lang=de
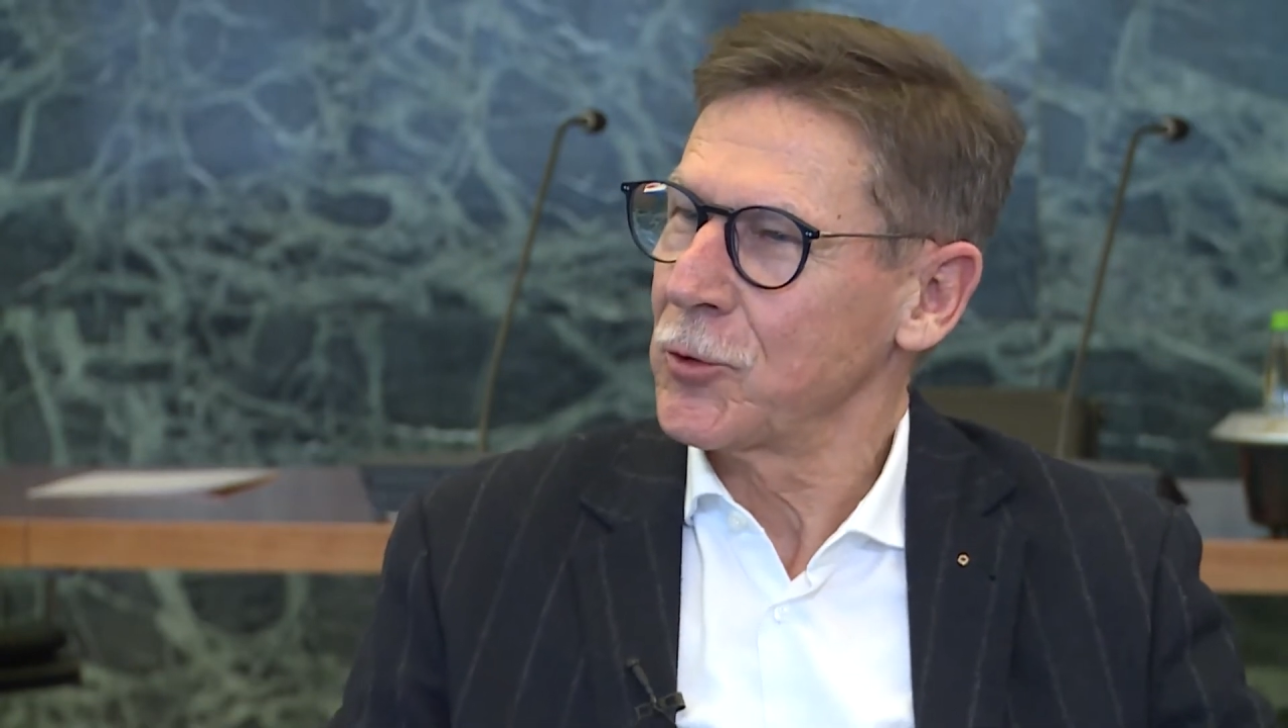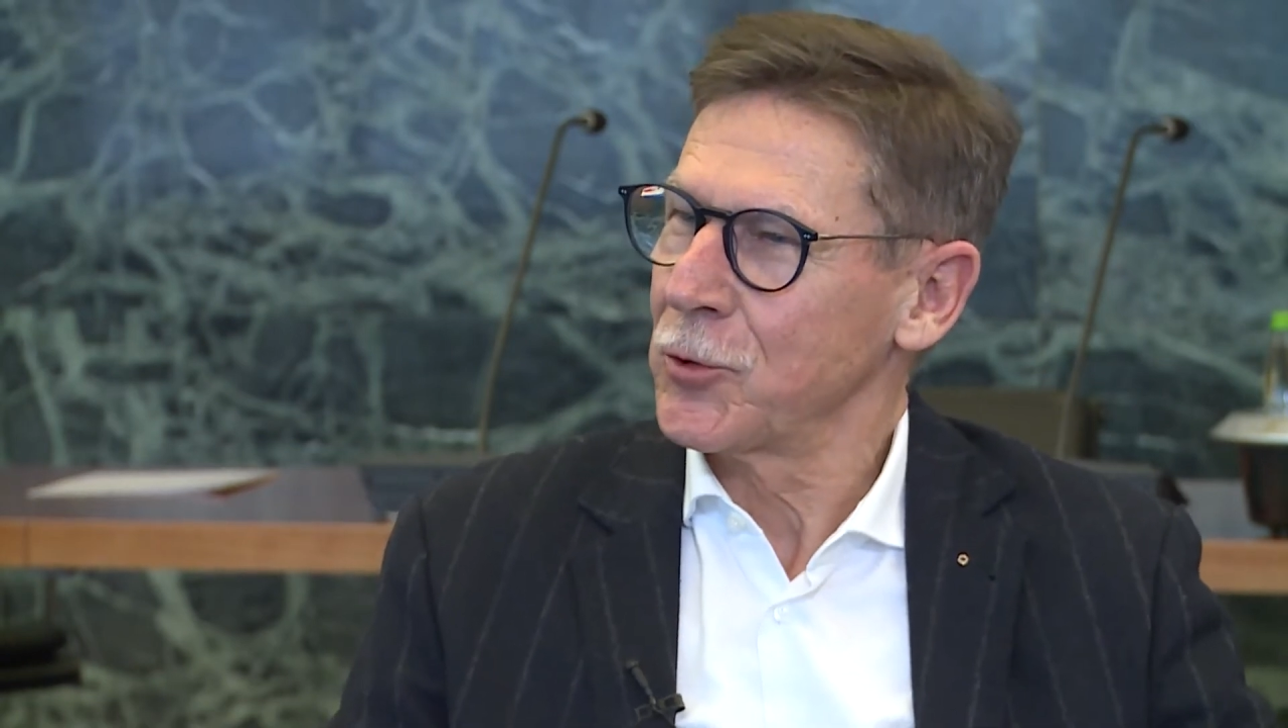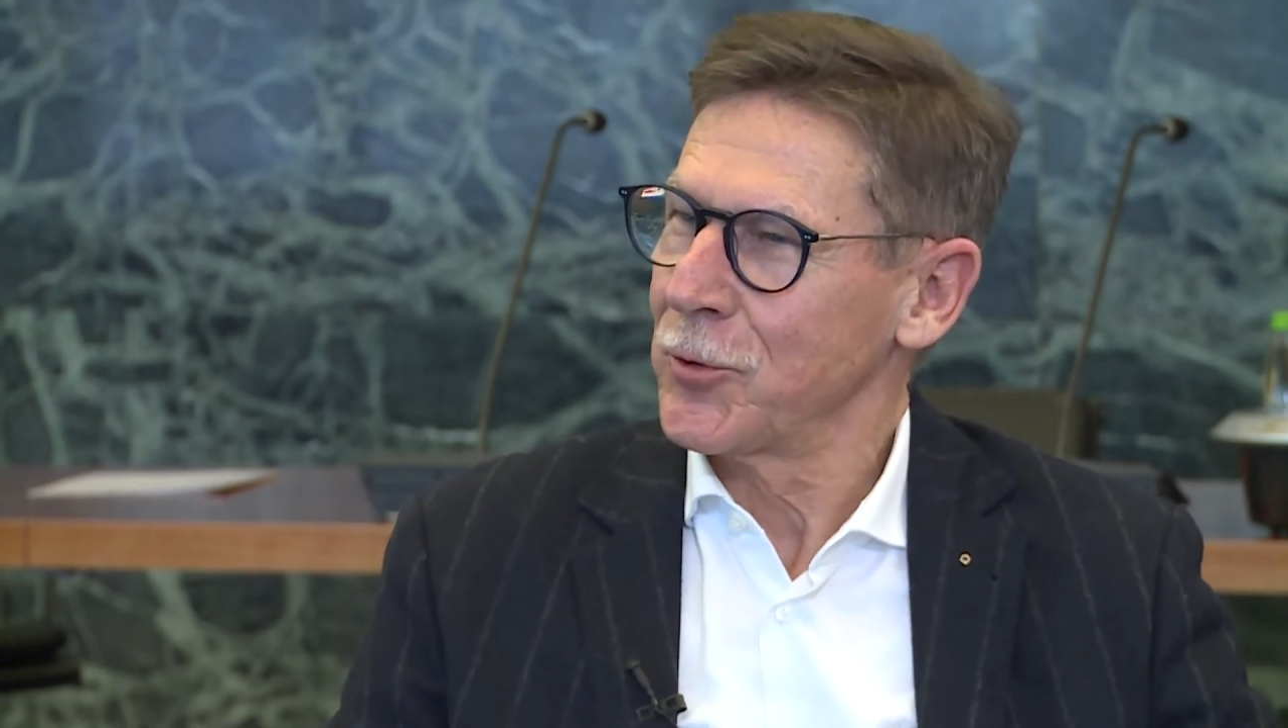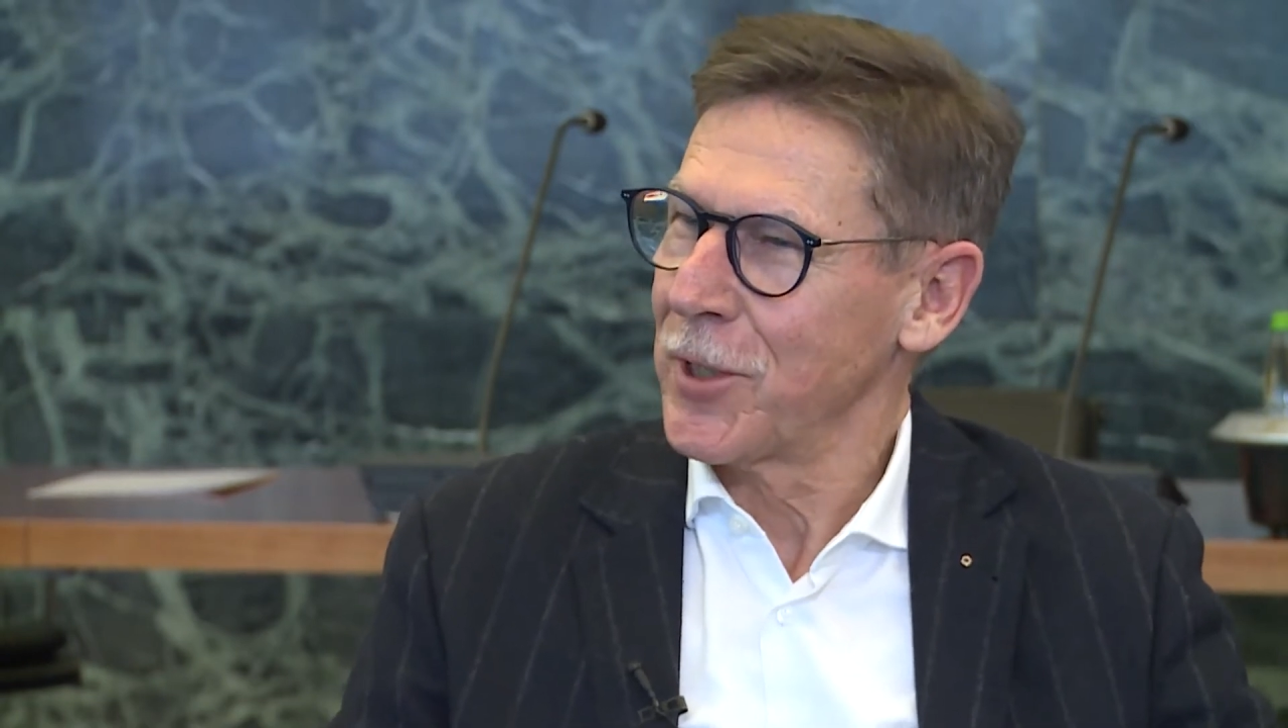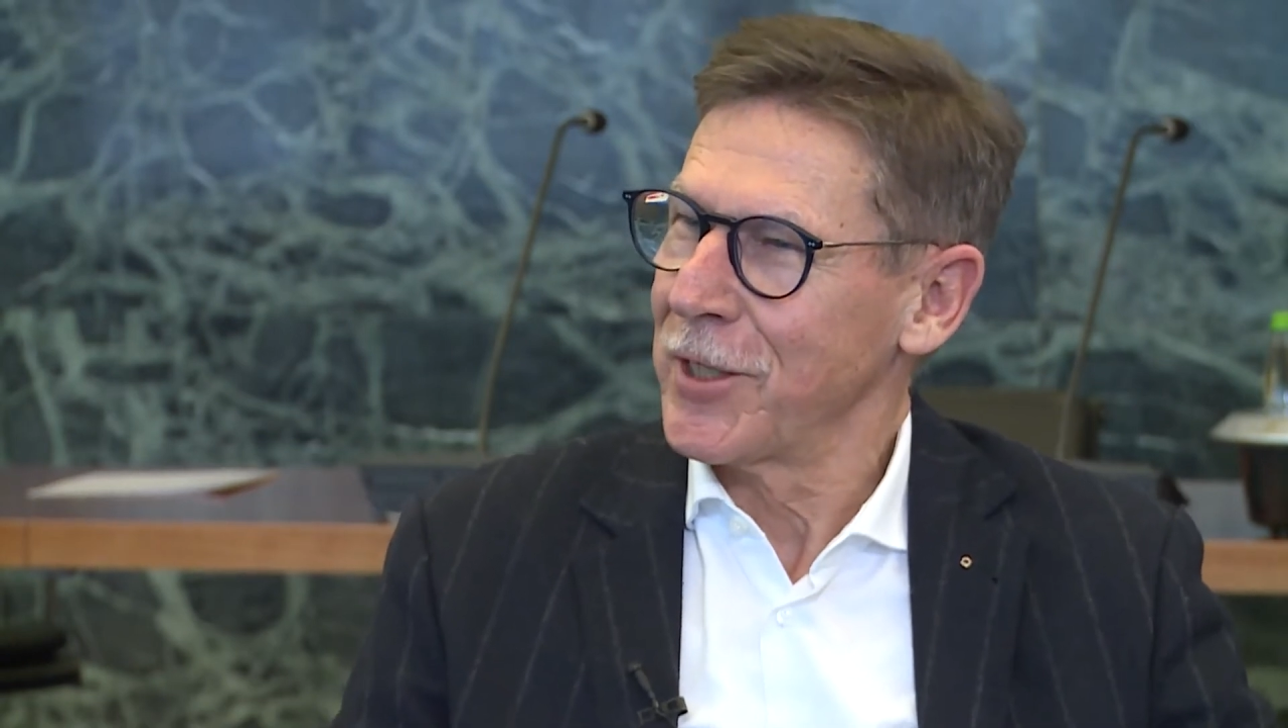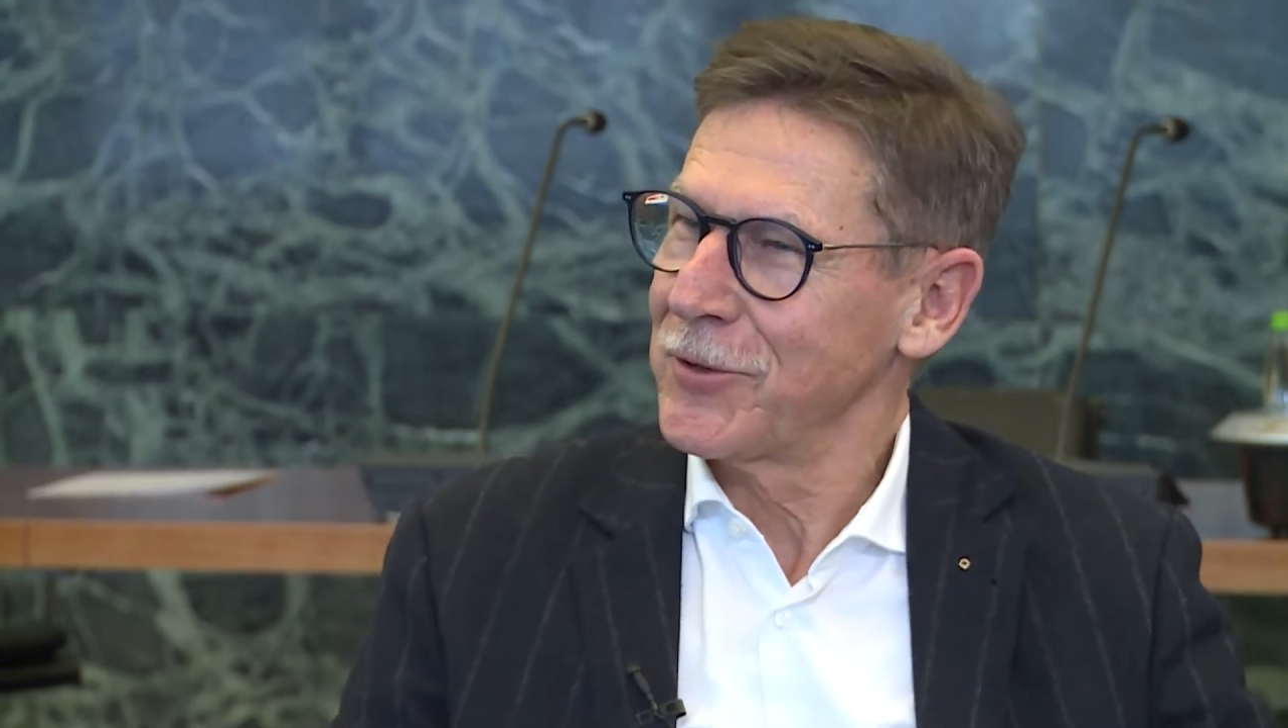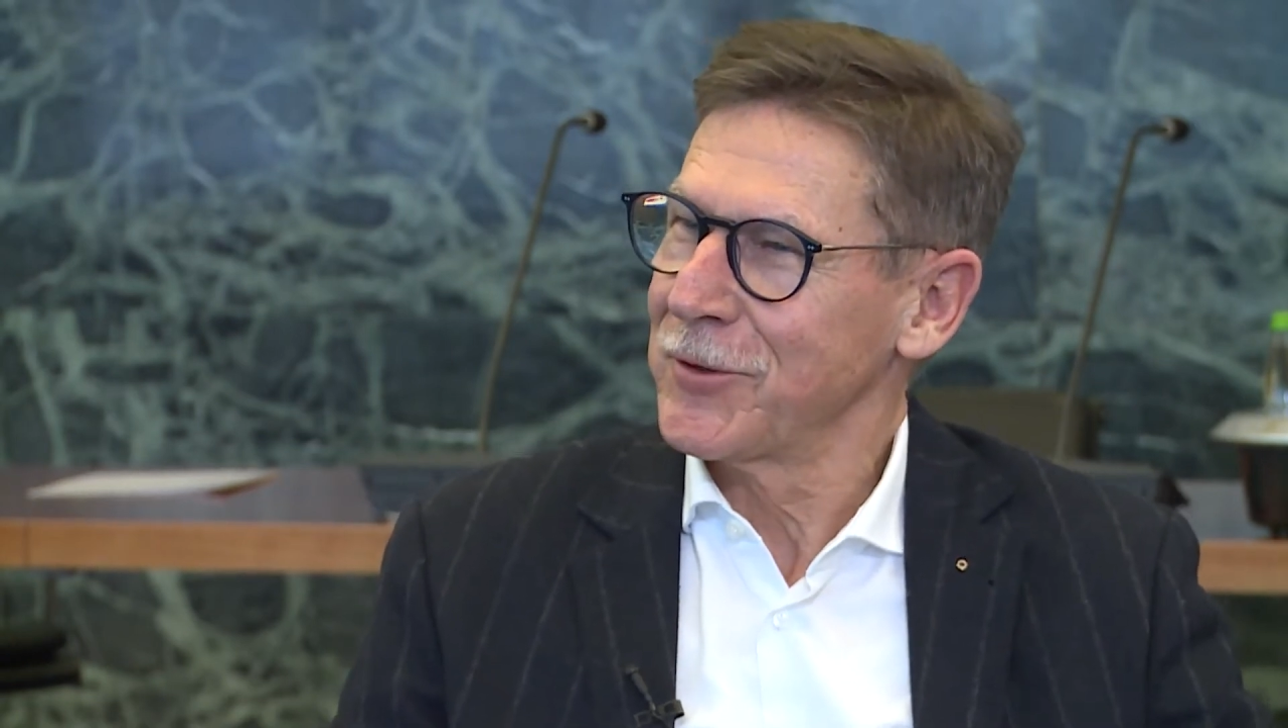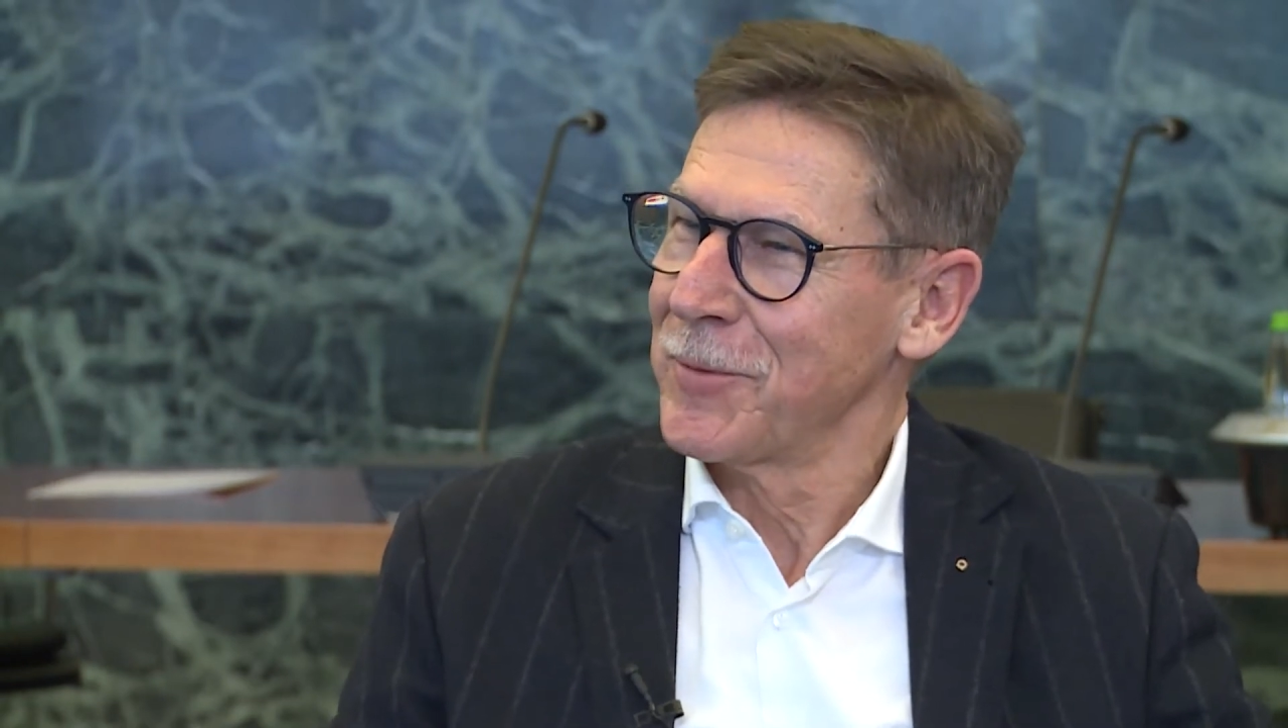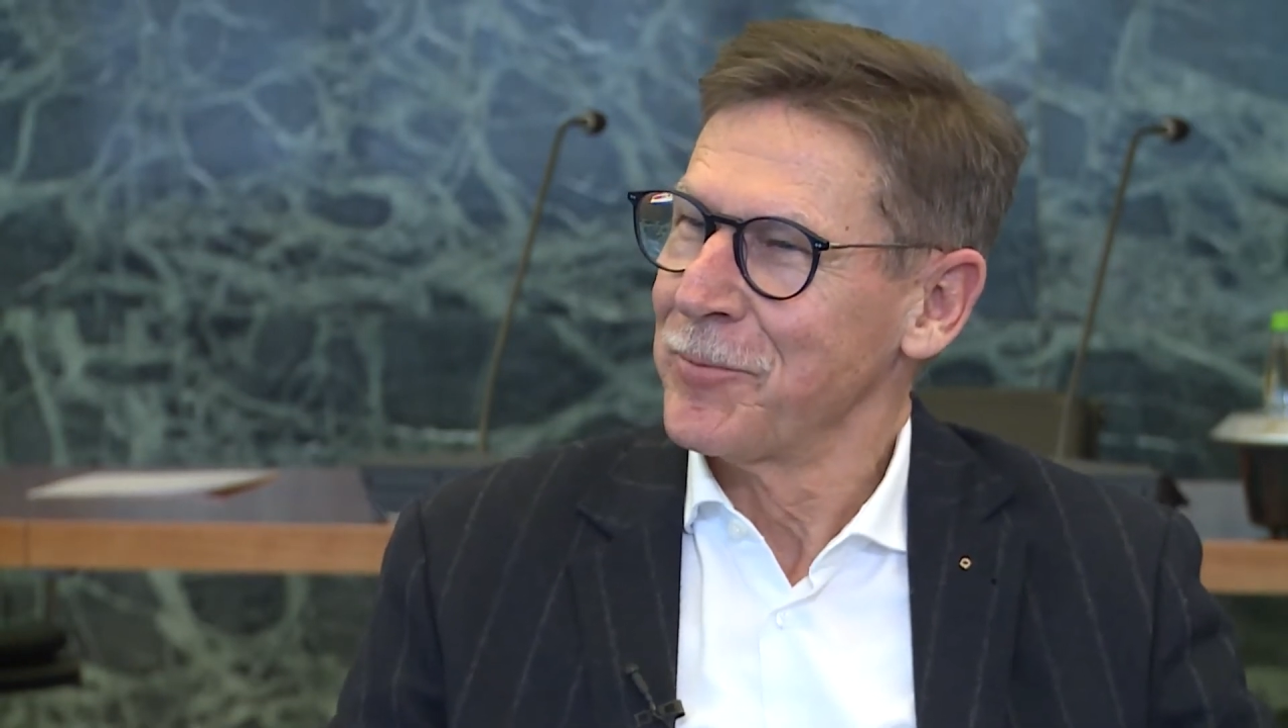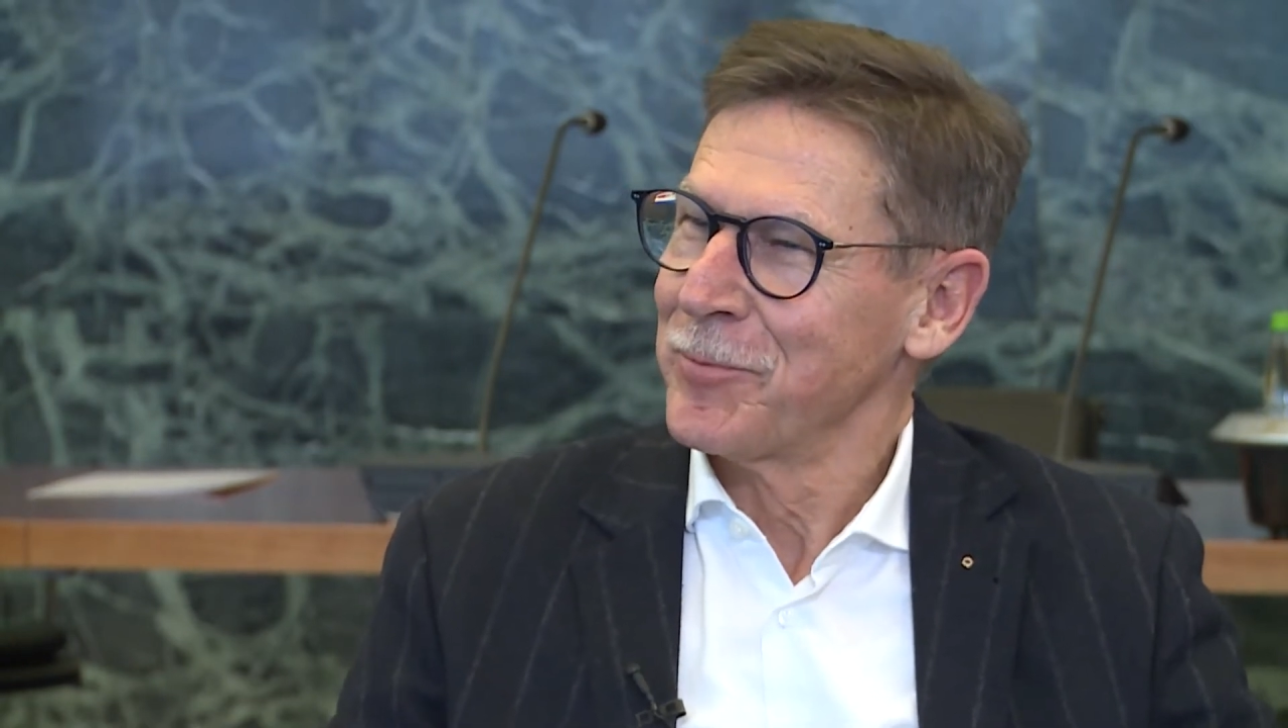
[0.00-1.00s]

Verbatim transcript: schön heißt.